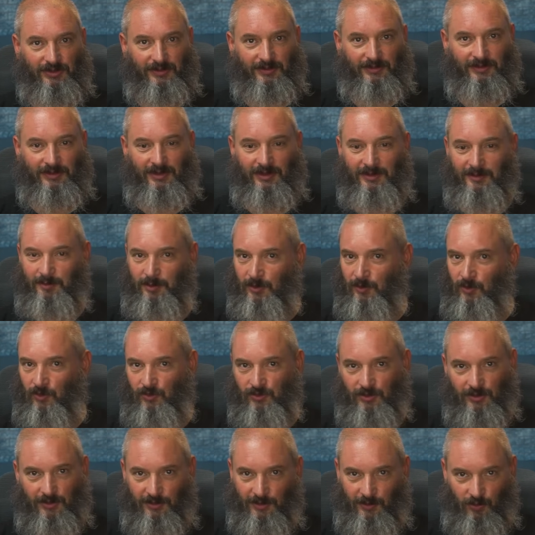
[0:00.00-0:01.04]
да,
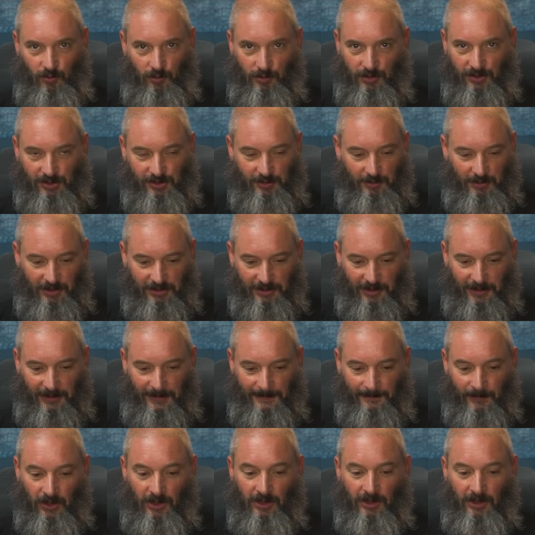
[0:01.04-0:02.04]
природа не любит симметрии,